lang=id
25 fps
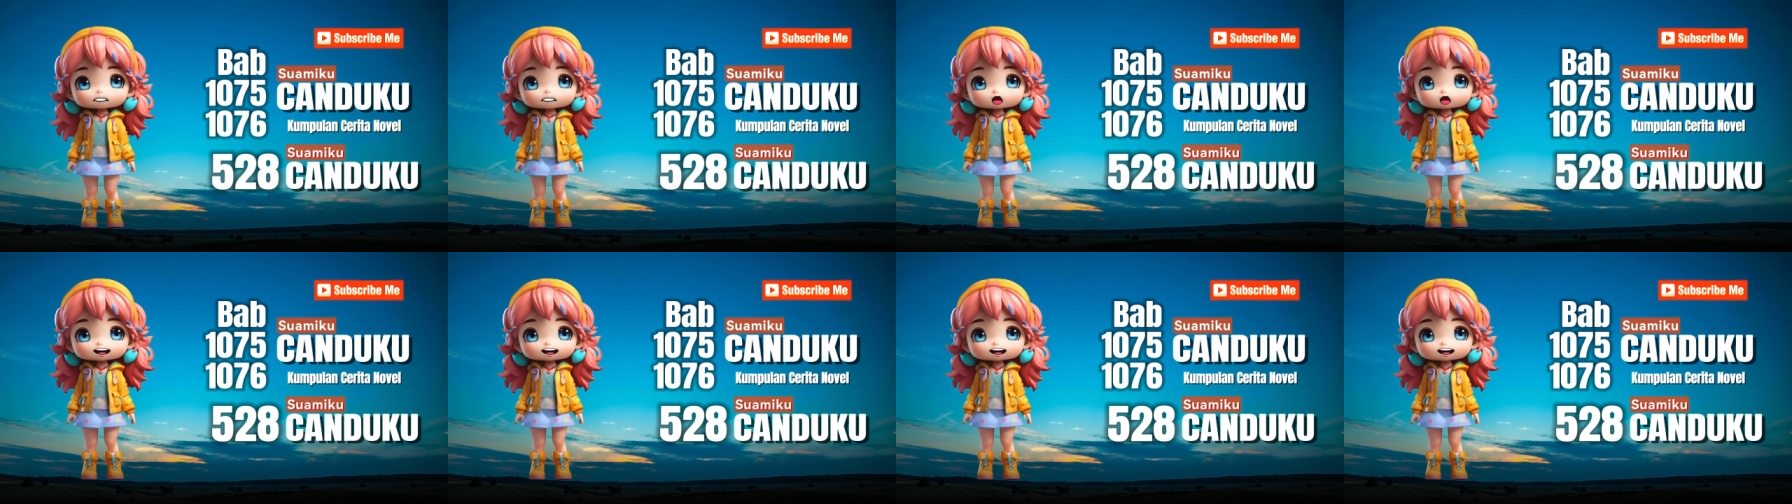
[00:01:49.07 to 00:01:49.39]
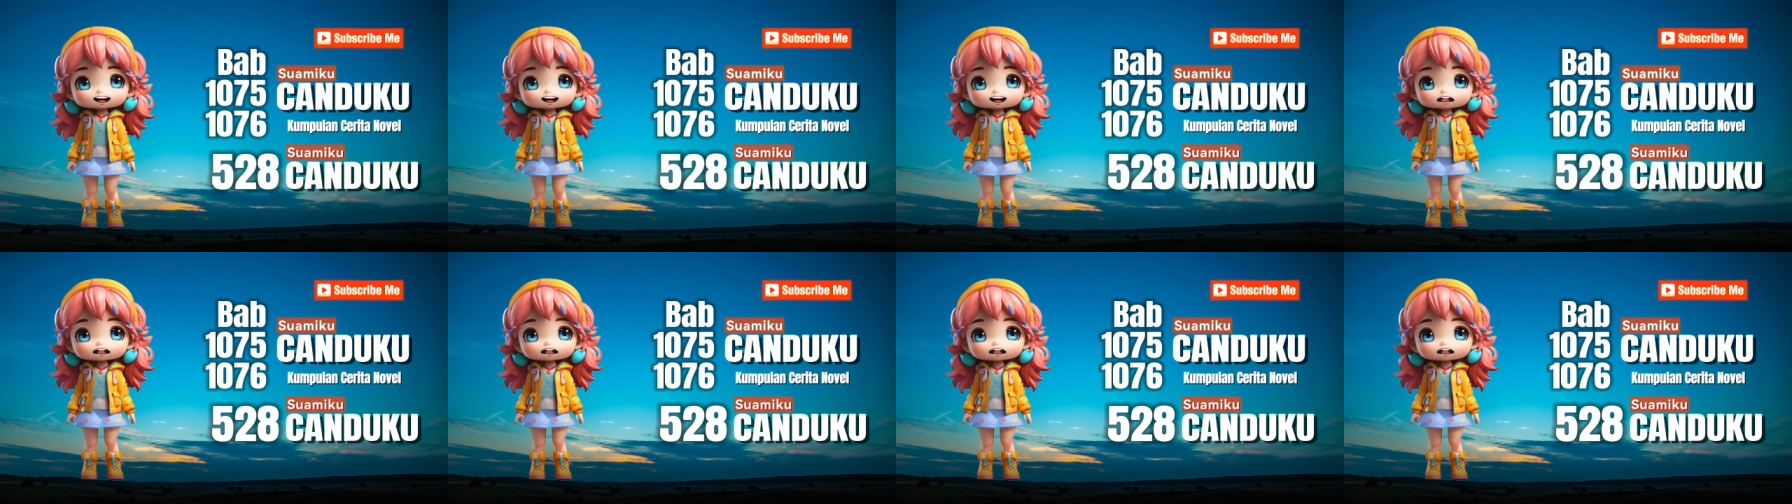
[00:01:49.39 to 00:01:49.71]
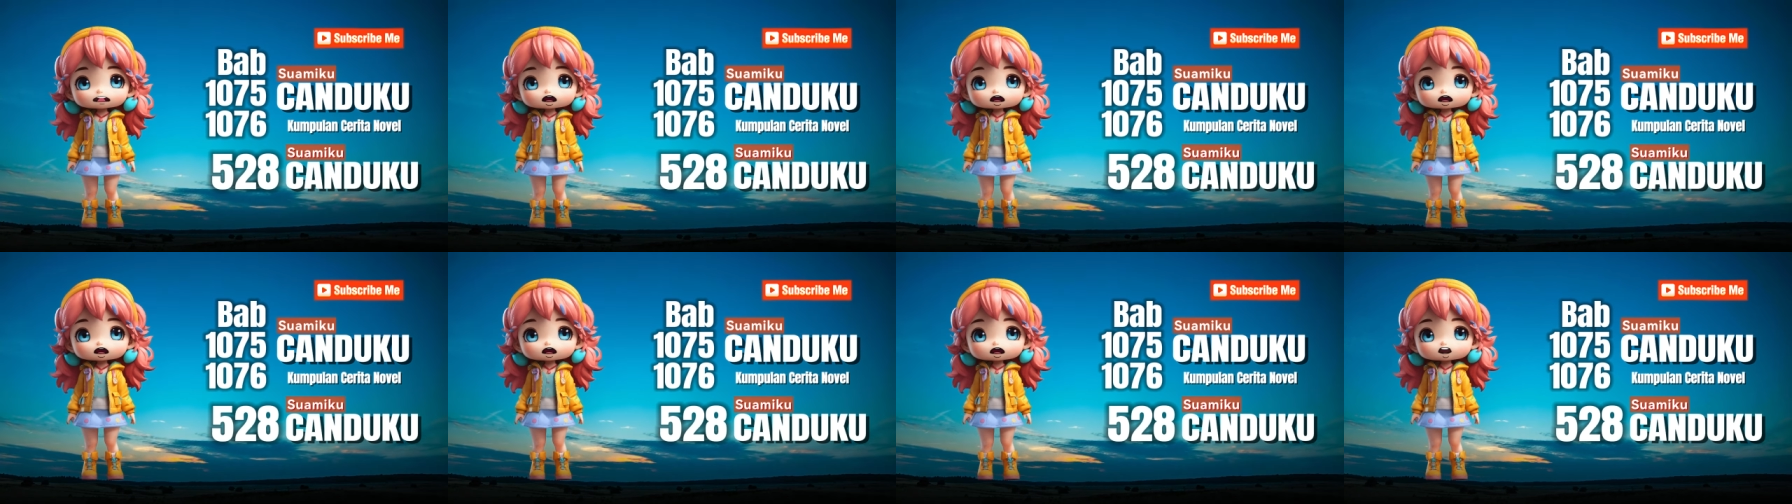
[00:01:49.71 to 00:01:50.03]
kalau
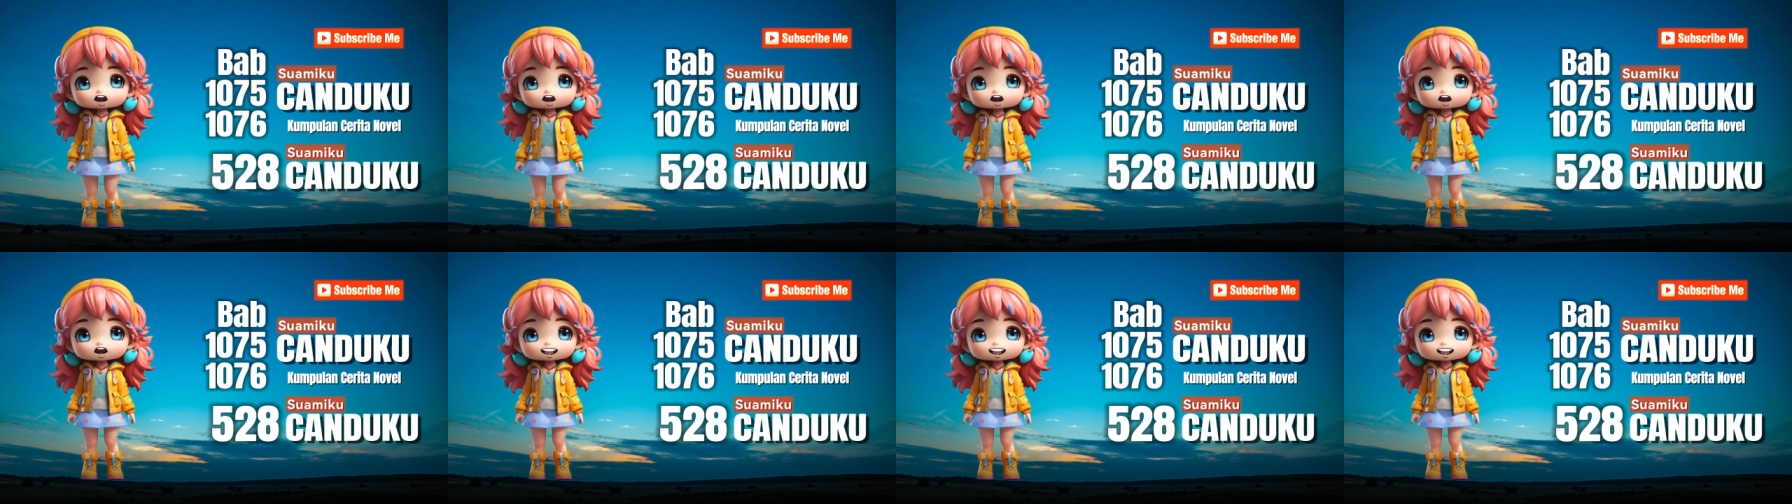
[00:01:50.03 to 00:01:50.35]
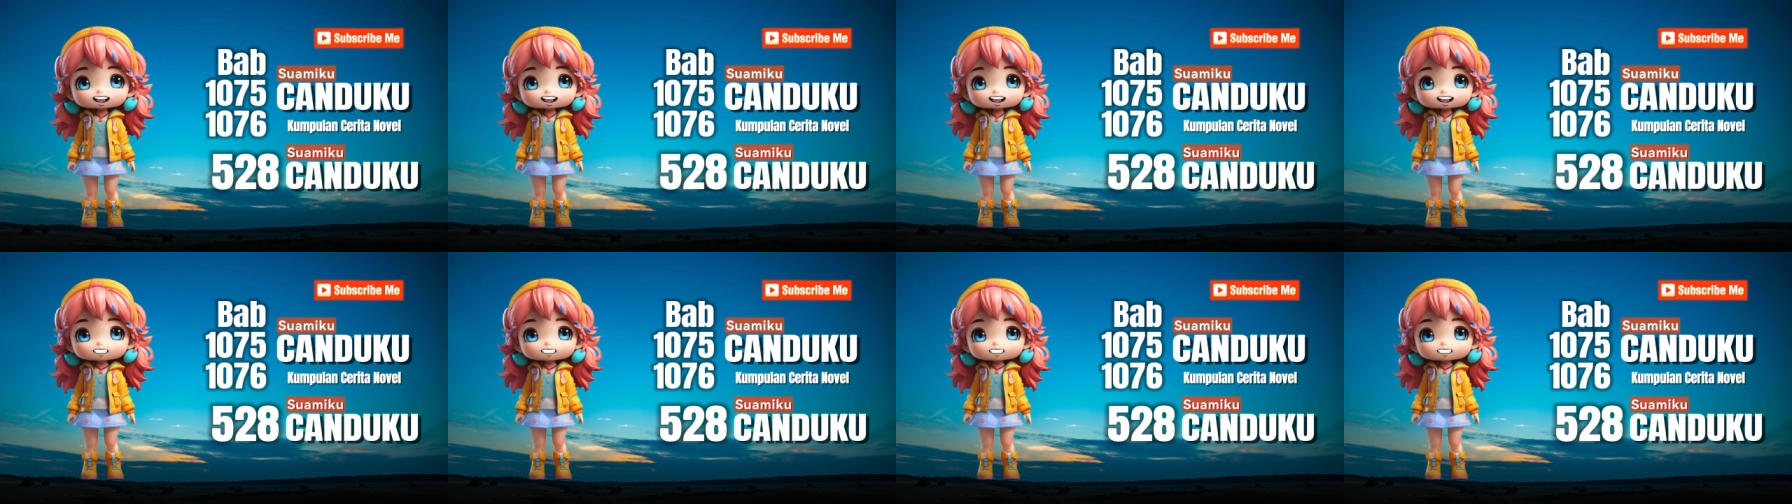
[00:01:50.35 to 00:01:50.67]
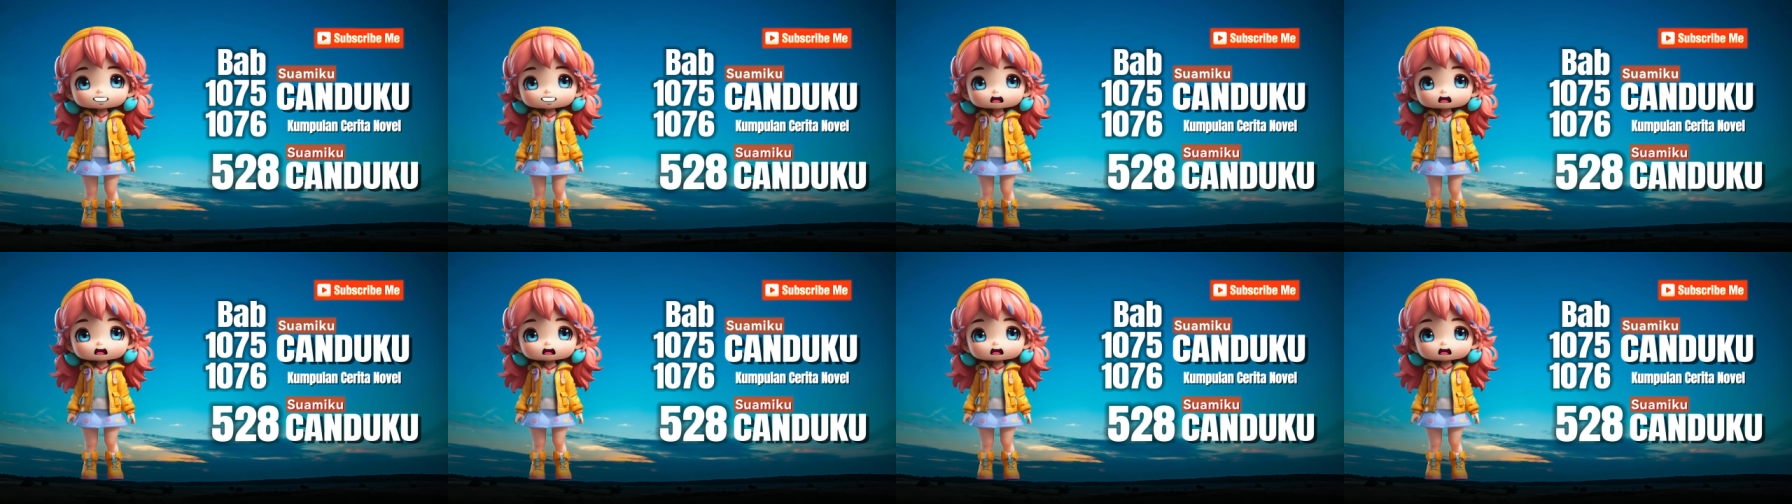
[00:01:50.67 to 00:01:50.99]
perilaku Clara
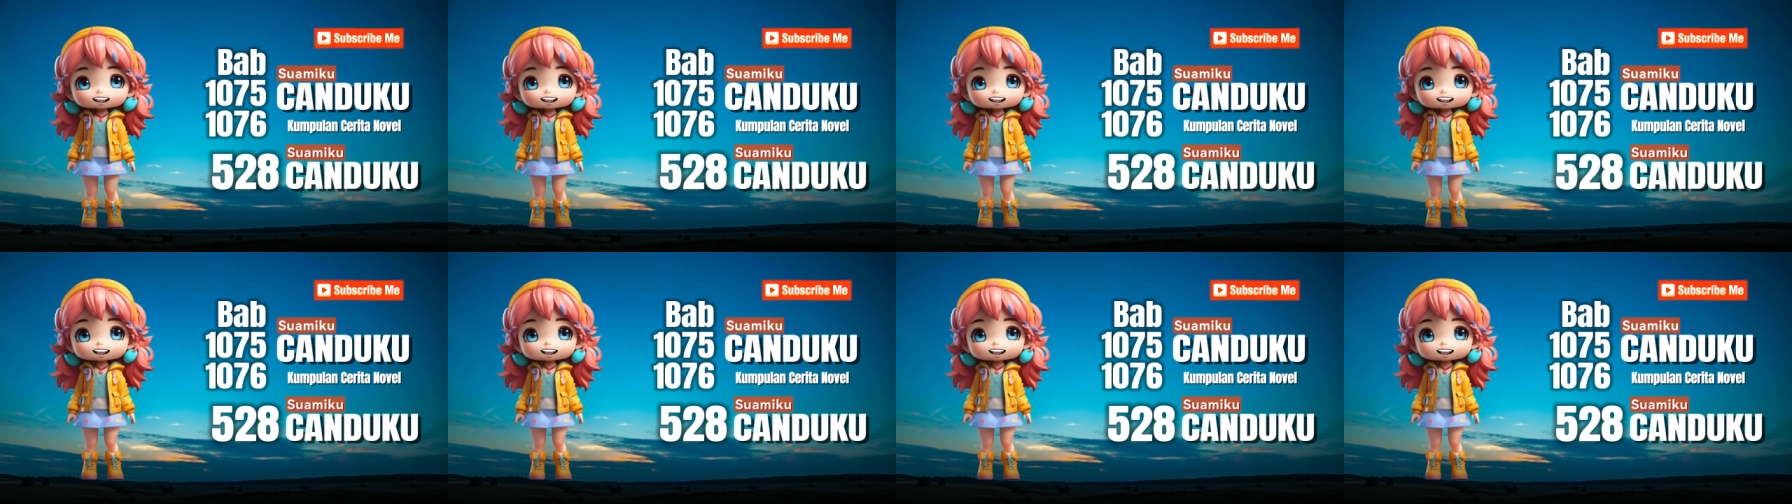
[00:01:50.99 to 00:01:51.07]
jauh lebih